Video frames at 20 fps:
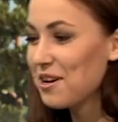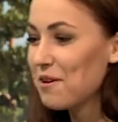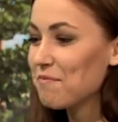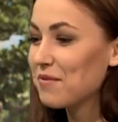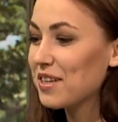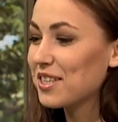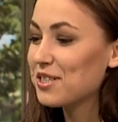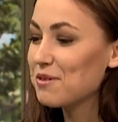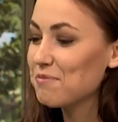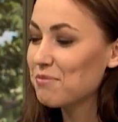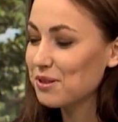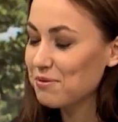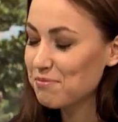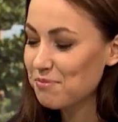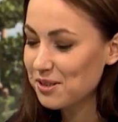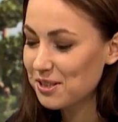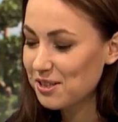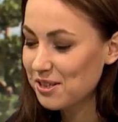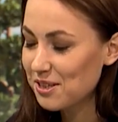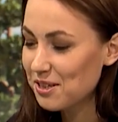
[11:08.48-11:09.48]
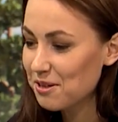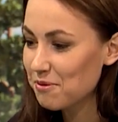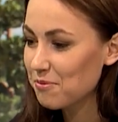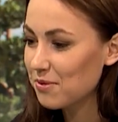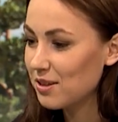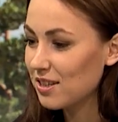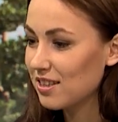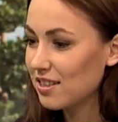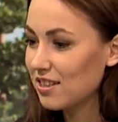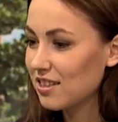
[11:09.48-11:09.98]
hostytutki. czy pod
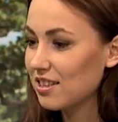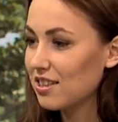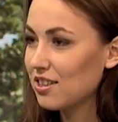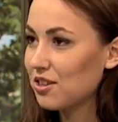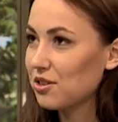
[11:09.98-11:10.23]
pozorem e,